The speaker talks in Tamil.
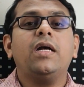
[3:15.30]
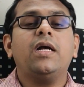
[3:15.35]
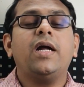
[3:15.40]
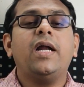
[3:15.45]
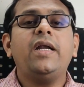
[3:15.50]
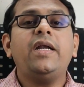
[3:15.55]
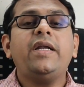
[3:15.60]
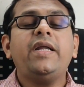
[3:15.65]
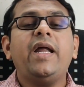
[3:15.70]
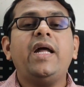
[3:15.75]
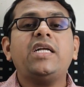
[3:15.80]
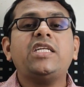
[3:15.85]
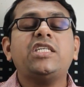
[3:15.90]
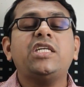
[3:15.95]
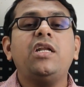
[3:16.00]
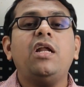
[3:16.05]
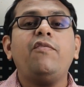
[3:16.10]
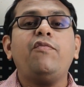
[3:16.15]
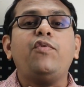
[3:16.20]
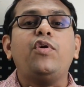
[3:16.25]

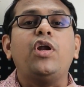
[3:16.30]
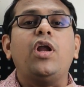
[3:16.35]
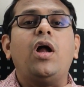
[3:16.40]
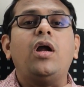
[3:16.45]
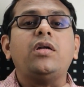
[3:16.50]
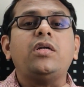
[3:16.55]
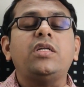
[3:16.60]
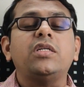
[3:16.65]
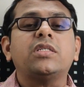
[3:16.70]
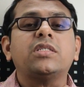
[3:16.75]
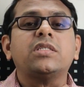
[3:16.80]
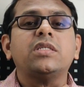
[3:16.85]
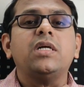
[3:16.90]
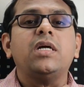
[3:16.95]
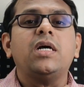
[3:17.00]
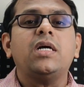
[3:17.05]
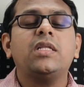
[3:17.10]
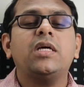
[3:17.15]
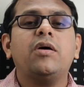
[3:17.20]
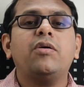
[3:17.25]
கன்ட்ராக்ஷன் ஆஃப் கிளாட்டிஸ்
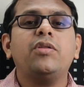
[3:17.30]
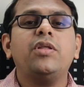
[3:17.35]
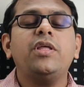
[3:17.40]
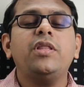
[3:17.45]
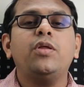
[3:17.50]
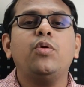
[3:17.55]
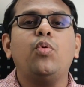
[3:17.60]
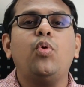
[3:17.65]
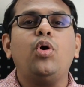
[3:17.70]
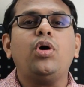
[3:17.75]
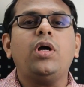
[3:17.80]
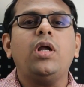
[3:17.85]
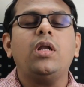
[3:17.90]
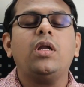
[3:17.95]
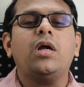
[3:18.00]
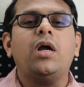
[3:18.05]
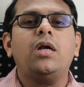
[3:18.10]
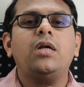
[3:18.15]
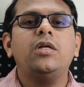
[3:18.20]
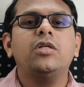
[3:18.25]
அதாவது இந்த
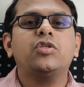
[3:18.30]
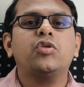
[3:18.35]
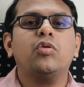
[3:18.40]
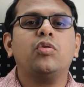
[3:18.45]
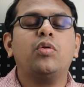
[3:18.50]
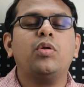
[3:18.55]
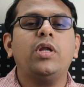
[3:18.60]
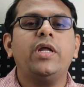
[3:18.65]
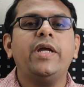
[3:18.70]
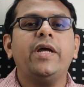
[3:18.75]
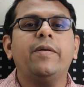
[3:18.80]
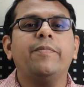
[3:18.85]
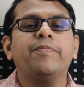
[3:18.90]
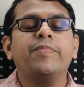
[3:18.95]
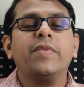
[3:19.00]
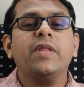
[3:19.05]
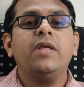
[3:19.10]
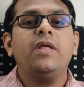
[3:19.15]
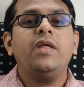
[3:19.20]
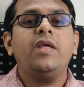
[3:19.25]
ஓக்கல் கார்டு சொல்றோம் இல்லையா
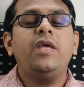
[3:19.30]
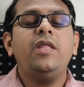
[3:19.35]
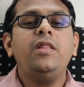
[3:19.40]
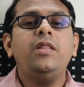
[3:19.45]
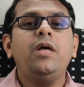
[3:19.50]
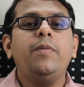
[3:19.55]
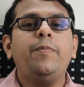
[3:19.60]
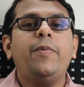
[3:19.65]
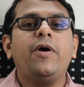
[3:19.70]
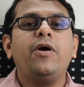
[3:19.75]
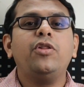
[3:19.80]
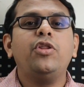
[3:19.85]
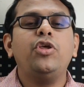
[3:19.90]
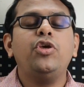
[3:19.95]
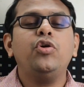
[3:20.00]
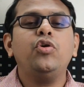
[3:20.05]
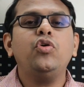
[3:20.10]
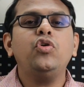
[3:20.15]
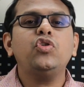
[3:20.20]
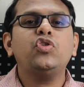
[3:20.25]
இந்த
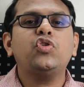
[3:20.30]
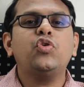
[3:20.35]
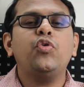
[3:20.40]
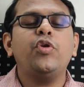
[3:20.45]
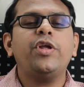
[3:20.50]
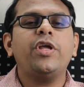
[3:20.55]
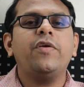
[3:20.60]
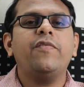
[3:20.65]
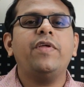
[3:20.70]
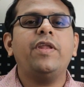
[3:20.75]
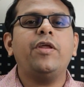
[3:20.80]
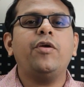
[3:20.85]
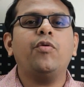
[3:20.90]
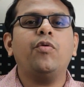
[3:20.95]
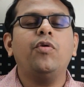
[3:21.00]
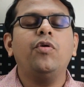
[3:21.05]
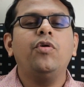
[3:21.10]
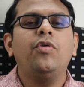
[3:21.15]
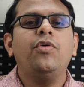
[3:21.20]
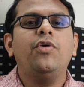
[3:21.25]
பகுதியும் சுருங்கி
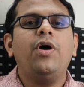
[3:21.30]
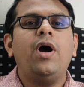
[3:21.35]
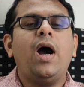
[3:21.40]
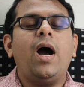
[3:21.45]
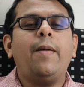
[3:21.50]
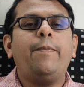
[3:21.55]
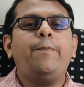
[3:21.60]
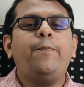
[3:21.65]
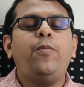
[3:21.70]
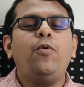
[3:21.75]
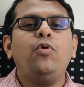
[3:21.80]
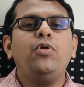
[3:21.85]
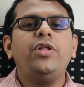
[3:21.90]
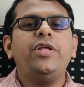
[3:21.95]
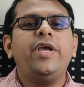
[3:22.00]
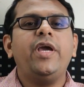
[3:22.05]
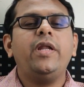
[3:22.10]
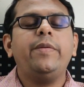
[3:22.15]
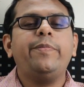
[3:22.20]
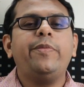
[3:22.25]
விரியும் அப்போது
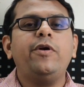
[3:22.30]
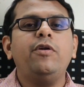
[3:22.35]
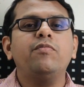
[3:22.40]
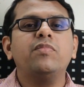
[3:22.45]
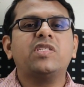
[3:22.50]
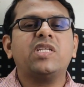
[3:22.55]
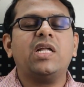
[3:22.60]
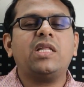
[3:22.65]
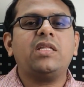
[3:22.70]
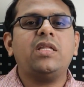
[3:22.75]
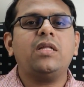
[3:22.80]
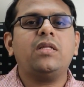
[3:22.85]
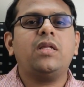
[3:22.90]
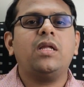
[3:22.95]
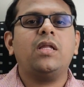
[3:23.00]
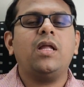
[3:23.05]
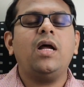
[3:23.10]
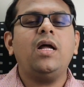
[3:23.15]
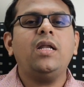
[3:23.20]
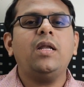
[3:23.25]
ஏற்படும்
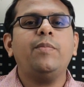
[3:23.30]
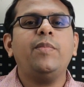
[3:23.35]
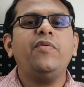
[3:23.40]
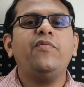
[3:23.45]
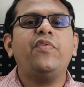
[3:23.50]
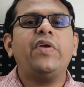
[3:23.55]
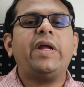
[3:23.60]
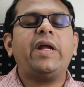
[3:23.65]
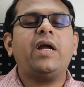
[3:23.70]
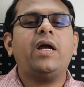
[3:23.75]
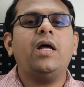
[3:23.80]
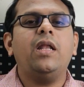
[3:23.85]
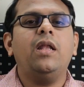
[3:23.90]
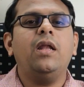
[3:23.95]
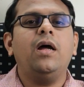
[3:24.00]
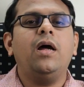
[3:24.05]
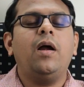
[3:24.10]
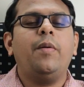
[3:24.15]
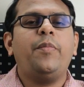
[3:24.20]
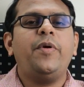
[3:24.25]
சத்தத்தை தான் நம்ம விக்கல்
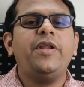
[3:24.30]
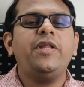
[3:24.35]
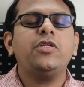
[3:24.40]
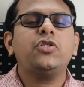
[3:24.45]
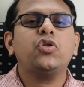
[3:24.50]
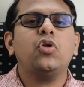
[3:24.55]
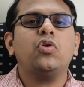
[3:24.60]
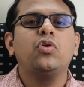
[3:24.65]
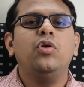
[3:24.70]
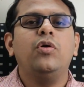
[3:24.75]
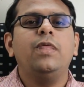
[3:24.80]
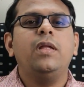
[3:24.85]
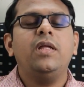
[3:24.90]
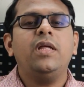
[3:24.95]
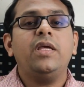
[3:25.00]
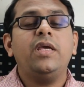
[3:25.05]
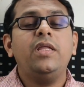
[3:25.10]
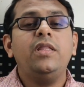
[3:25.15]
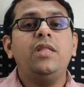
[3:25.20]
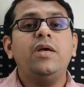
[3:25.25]
அப்படின்னு சொல்றோம்
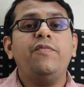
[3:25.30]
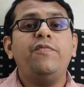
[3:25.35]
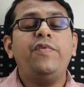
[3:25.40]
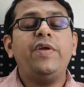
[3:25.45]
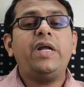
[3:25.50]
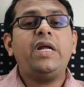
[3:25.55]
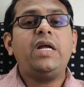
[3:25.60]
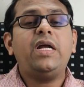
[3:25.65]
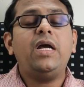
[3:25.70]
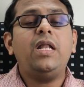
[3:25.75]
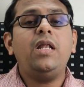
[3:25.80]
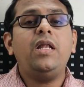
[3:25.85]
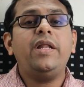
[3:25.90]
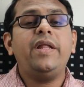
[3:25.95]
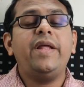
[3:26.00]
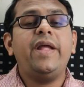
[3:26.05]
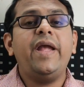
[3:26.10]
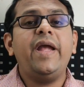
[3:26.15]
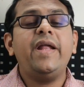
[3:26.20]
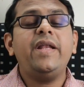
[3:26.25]
இந்த விக்கல்
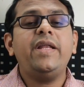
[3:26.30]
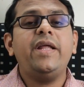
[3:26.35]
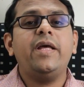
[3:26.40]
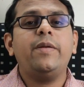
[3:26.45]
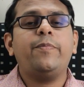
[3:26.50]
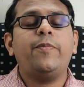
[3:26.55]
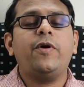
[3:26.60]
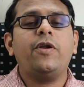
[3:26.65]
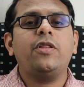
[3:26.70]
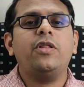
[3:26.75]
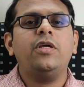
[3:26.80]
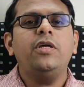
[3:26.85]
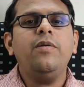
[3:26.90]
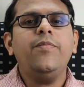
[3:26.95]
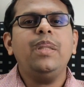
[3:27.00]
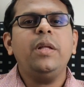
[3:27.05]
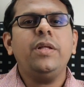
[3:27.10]
ஏன் ஏற்படுது